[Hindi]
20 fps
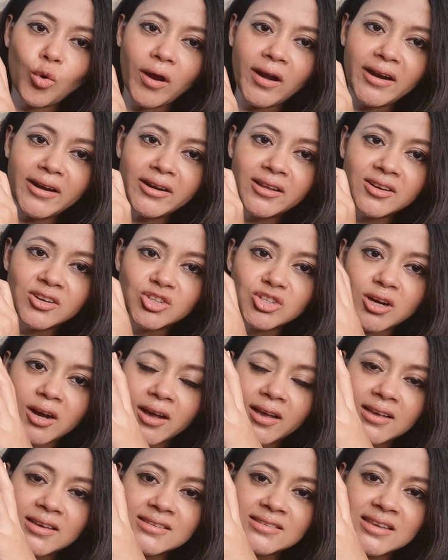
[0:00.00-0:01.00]
क्वालिटी अच्छा
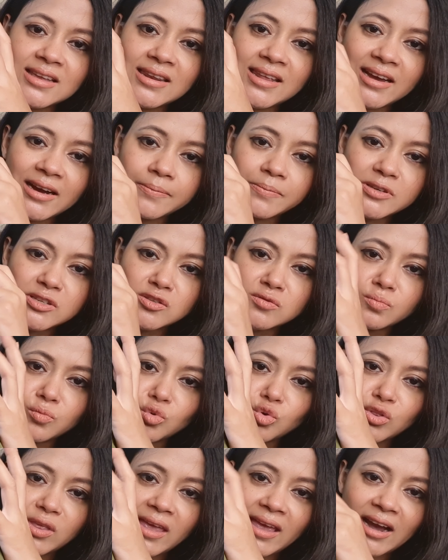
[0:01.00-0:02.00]
है इसीलिए काफ़ी
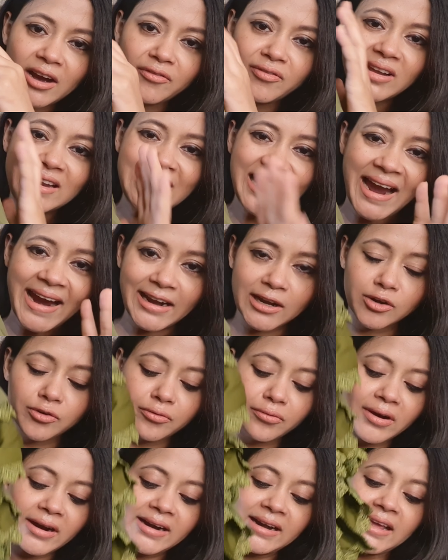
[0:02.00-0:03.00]
स्मूथ है काफ़ी लाइट
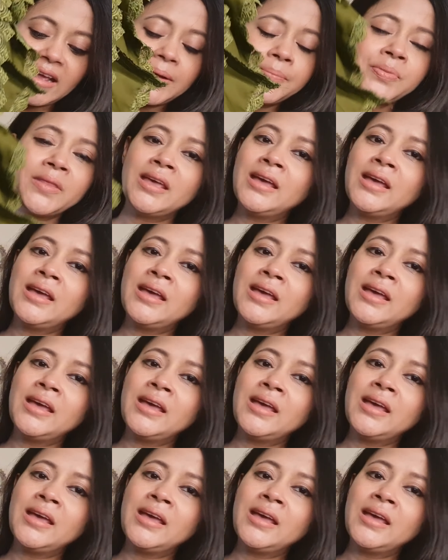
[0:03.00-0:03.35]
वेट है